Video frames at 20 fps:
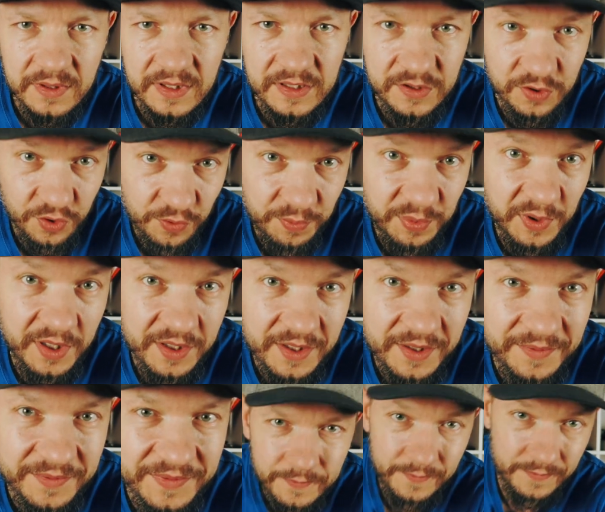i
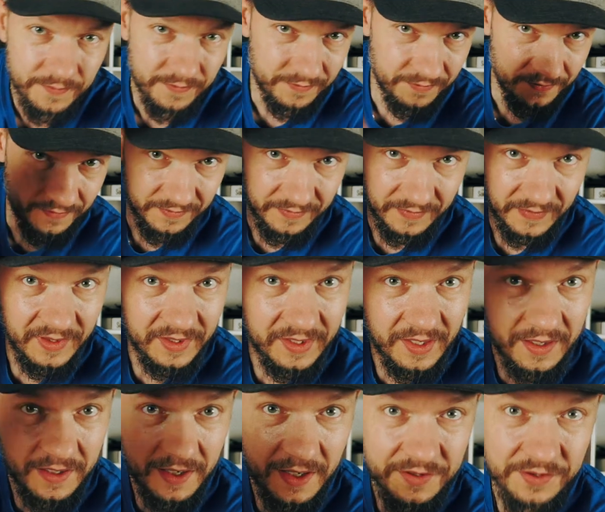zrobieniem.
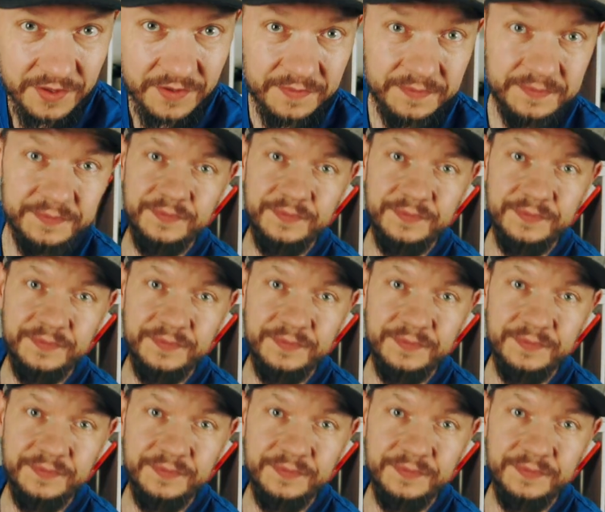Na razie.